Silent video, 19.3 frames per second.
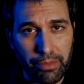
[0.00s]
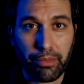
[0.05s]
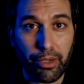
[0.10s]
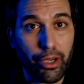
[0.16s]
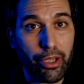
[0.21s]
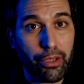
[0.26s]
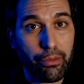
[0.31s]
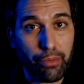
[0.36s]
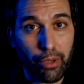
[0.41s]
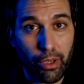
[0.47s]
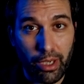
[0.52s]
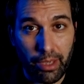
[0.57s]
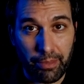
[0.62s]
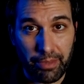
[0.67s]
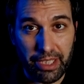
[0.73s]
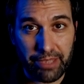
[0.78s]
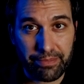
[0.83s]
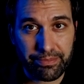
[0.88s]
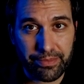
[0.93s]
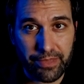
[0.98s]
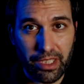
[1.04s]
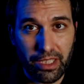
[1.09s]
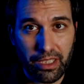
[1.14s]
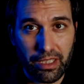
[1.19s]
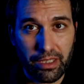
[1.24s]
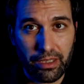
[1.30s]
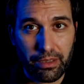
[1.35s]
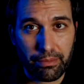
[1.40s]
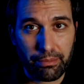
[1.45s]
Pero hay un problema.
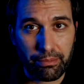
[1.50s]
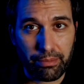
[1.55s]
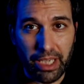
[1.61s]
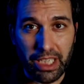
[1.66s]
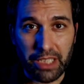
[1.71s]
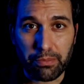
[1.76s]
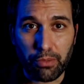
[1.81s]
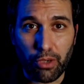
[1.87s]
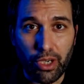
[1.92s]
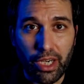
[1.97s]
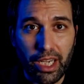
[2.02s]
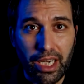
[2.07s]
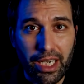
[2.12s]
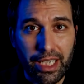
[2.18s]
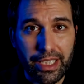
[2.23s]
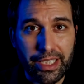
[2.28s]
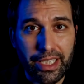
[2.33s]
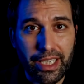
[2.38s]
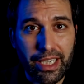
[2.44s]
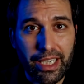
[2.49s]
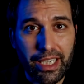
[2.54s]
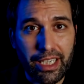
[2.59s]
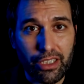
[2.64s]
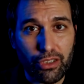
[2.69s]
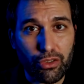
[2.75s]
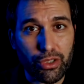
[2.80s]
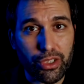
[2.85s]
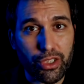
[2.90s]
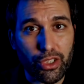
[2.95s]
Para explorar la
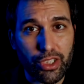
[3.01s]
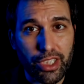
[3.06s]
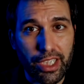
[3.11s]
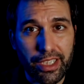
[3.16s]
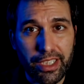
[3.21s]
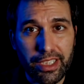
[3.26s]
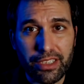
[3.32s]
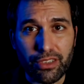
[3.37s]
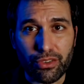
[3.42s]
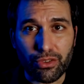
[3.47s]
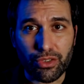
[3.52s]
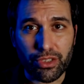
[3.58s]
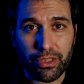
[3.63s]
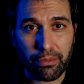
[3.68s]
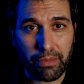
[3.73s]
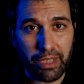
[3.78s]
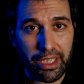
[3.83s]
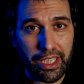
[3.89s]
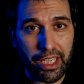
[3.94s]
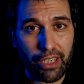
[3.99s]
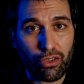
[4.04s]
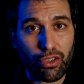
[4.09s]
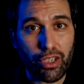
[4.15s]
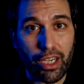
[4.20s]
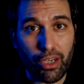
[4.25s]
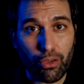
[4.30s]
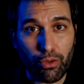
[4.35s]
Tierra, nuestros ancestros inventaron